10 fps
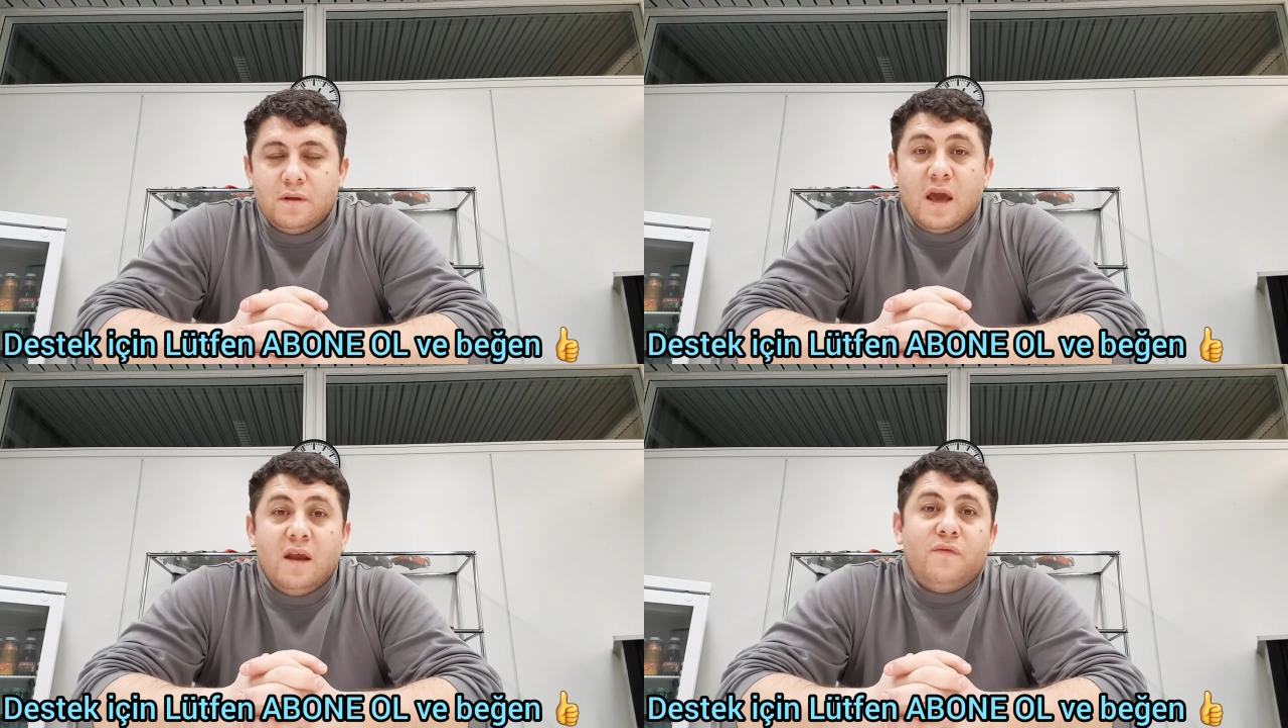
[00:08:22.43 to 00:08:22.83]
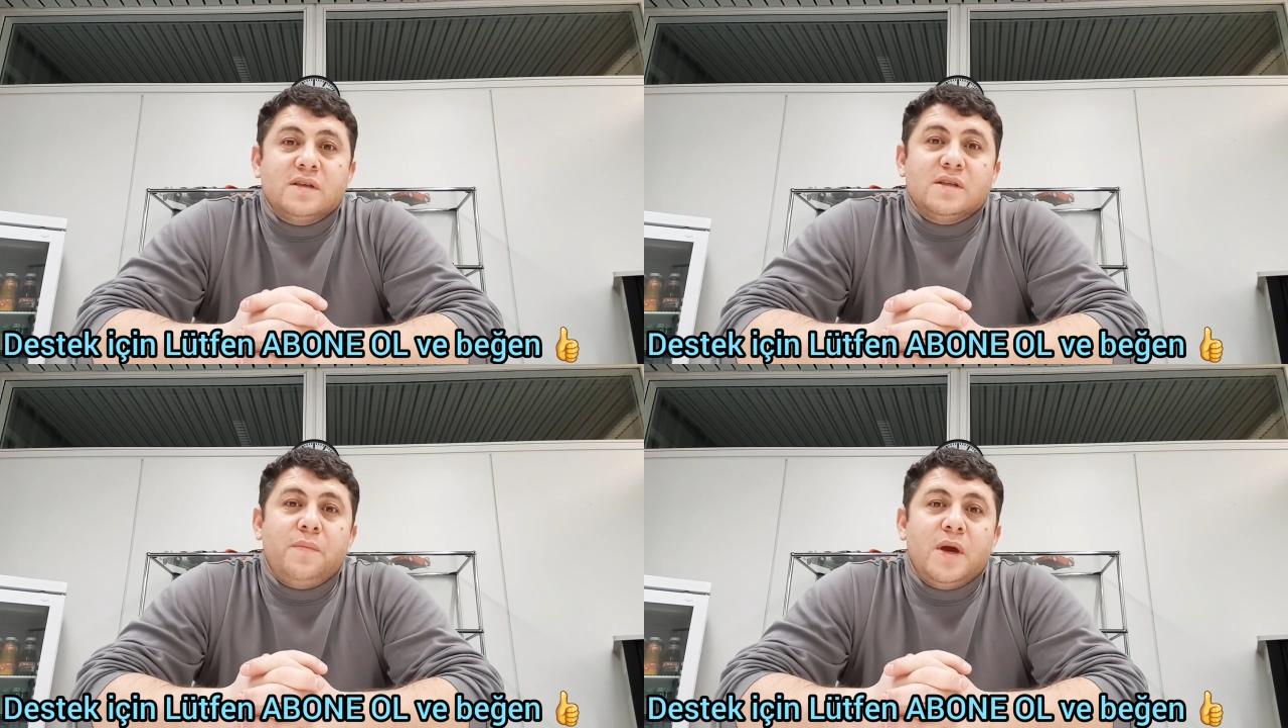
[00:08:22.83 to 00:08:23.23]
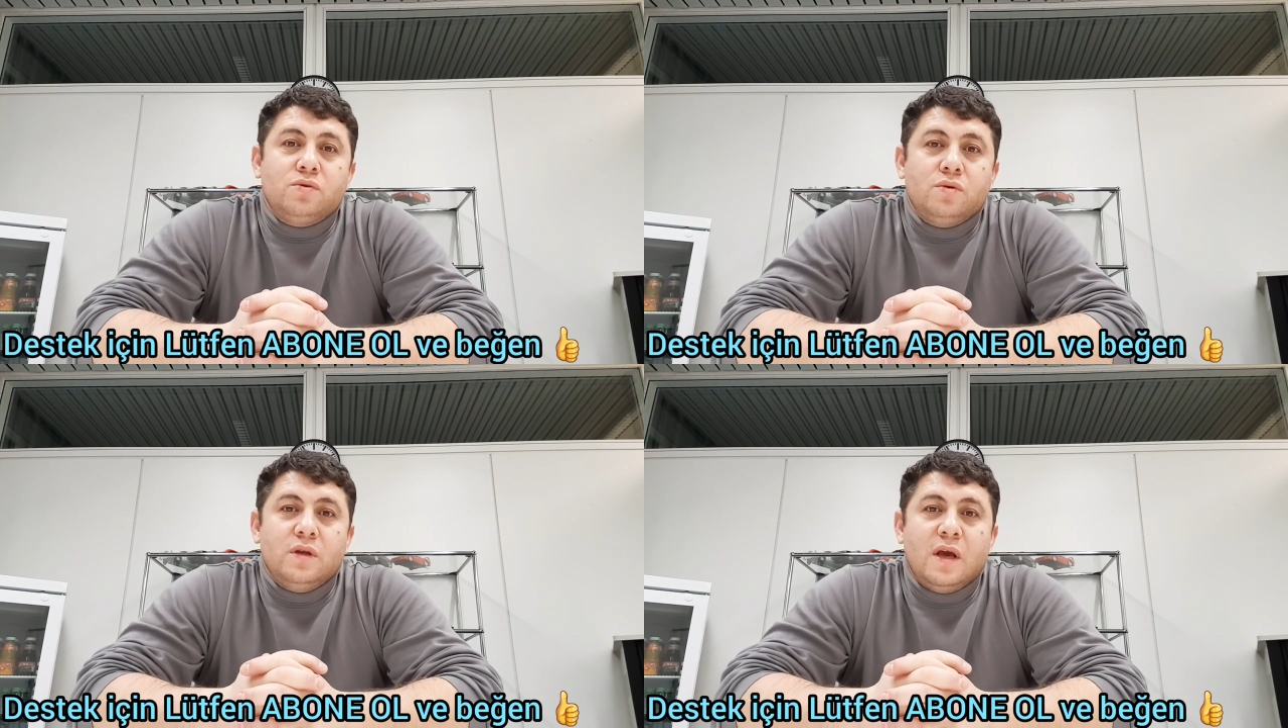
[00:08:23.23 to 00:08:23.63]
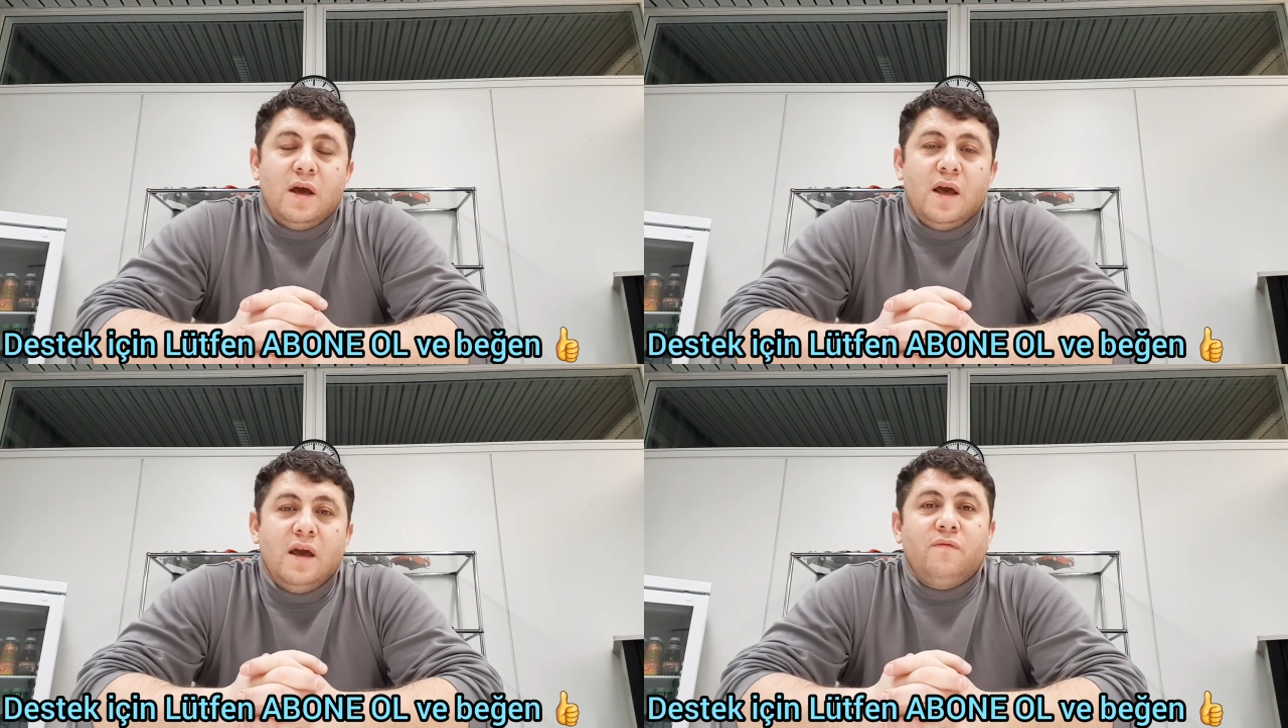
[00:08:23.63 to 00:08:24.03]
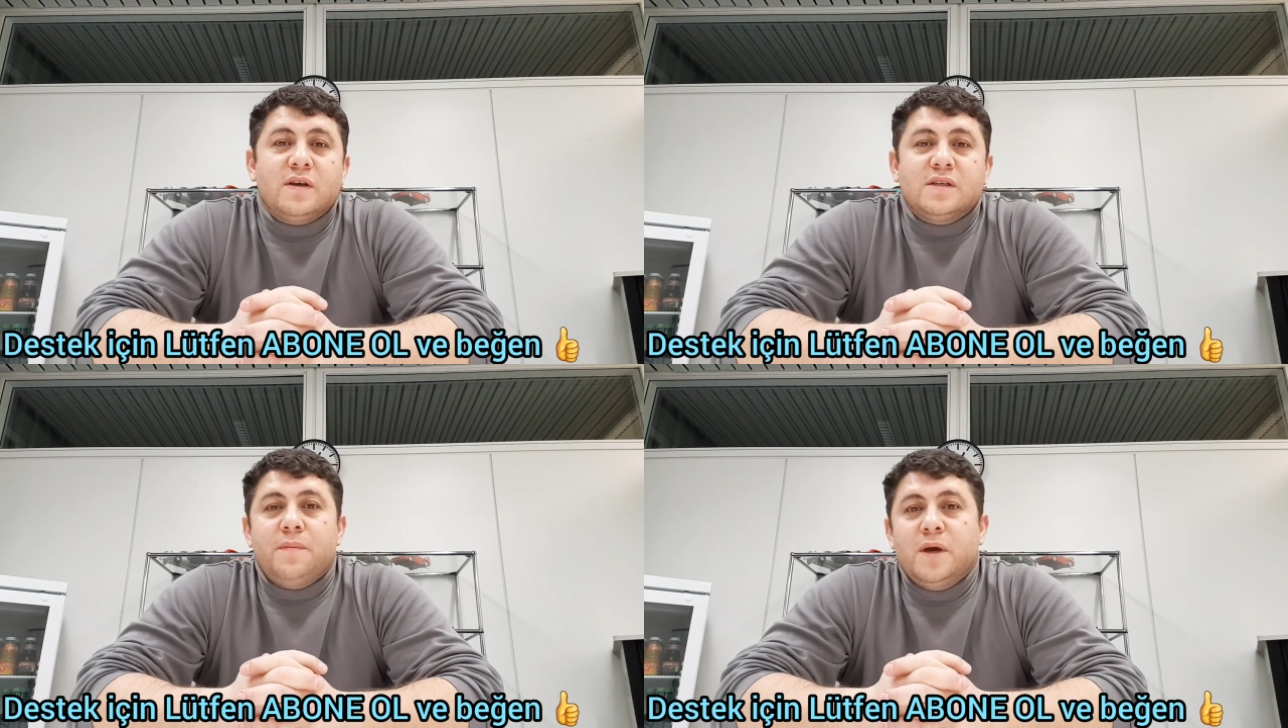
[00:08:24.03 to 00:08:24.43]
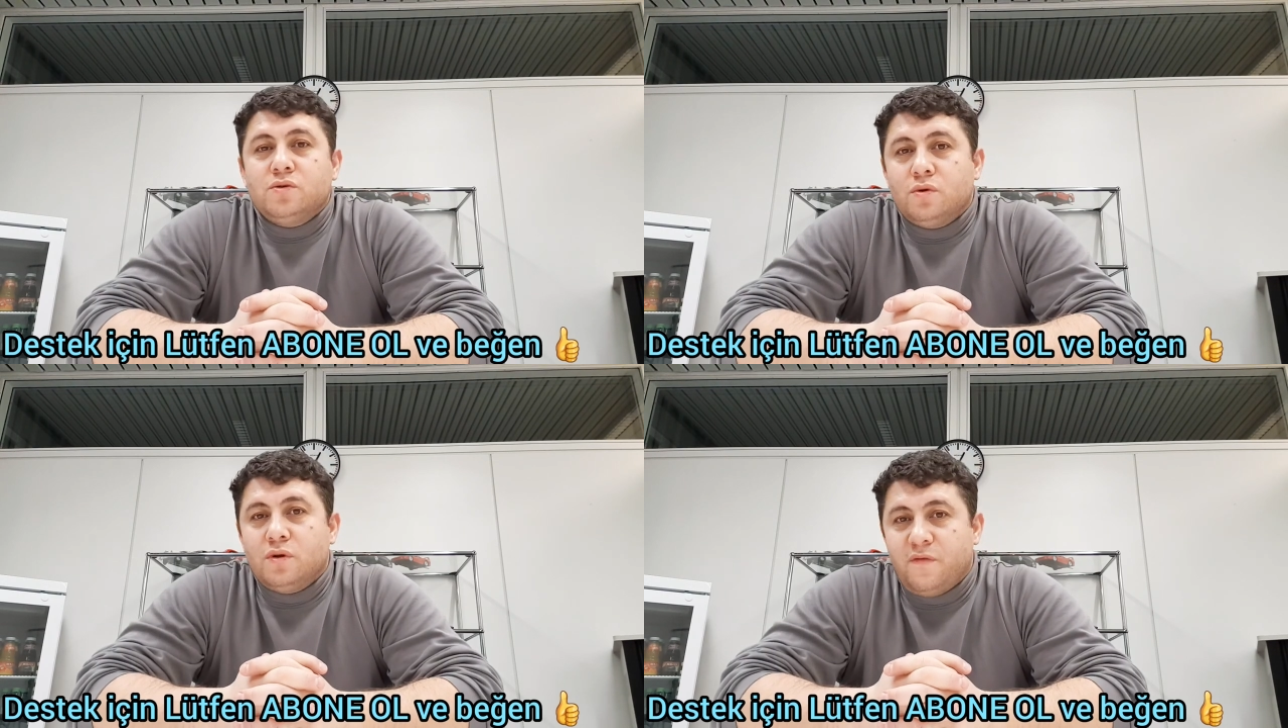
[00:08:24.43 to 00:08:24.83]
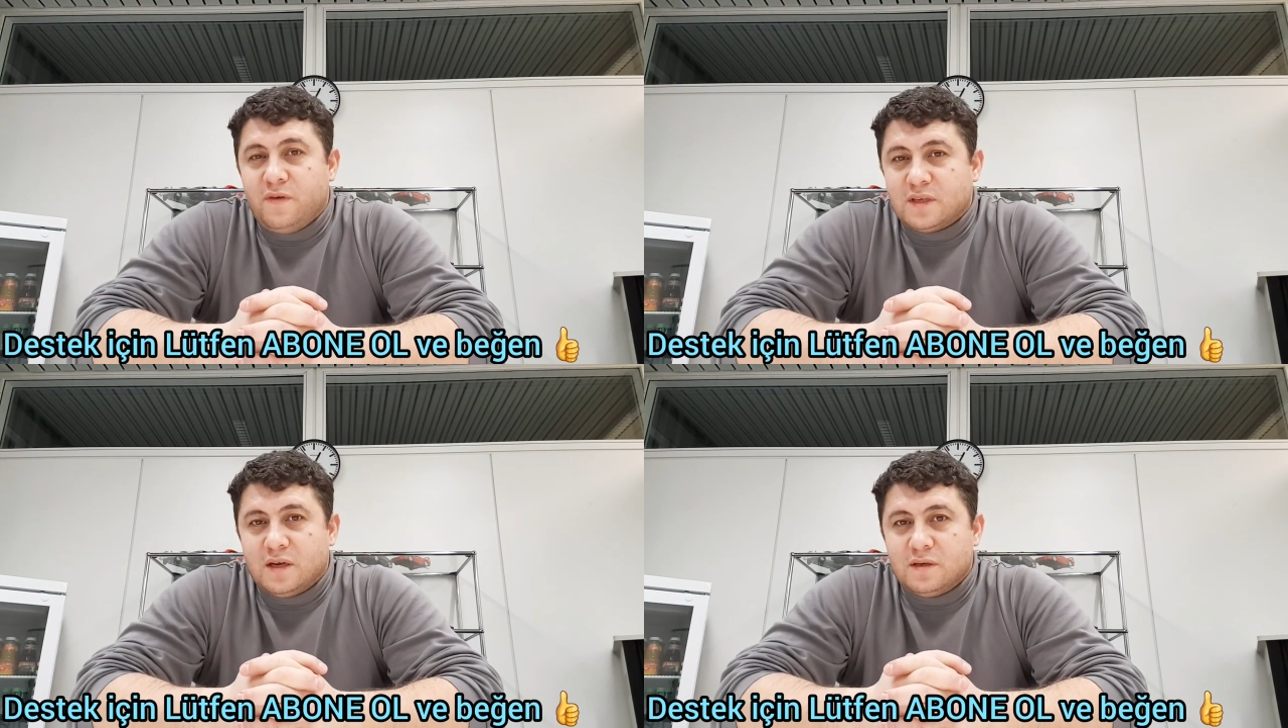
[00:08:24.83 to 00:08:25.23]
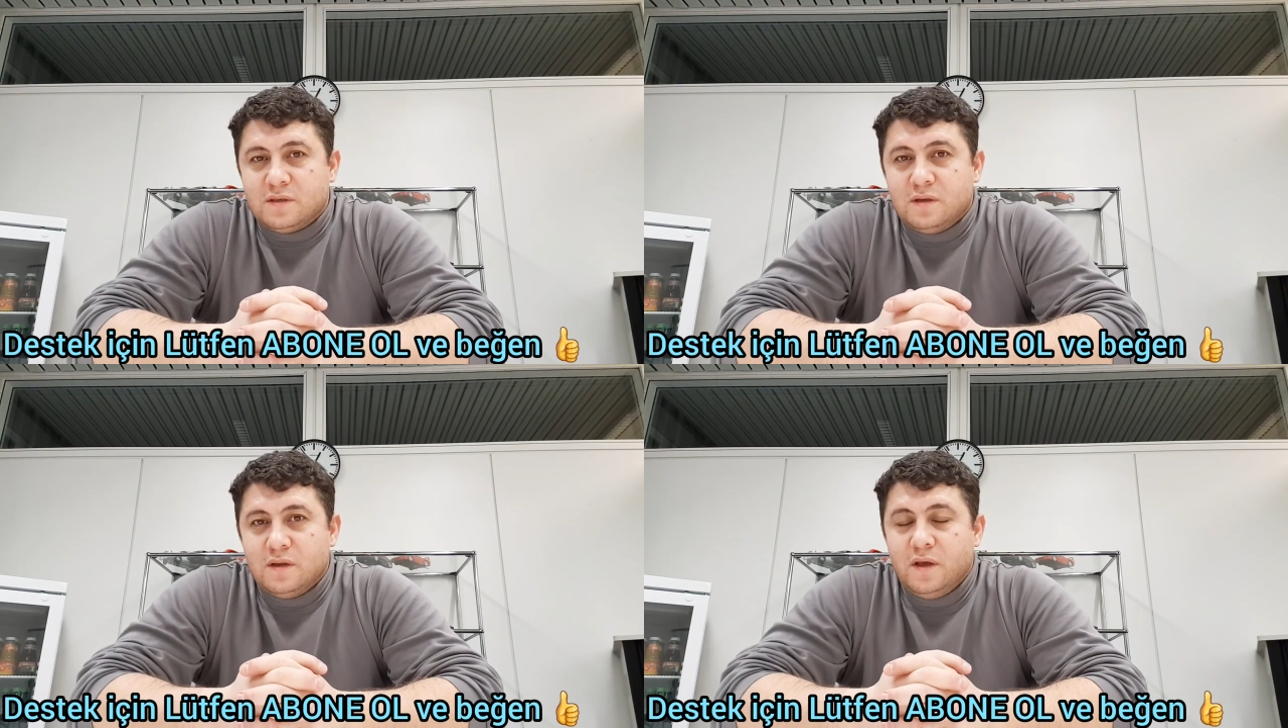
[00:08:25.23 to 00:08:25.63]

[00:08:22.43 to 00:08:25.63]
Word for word: En fazla 5 gün ya en fazla 5 gün nefes alırsın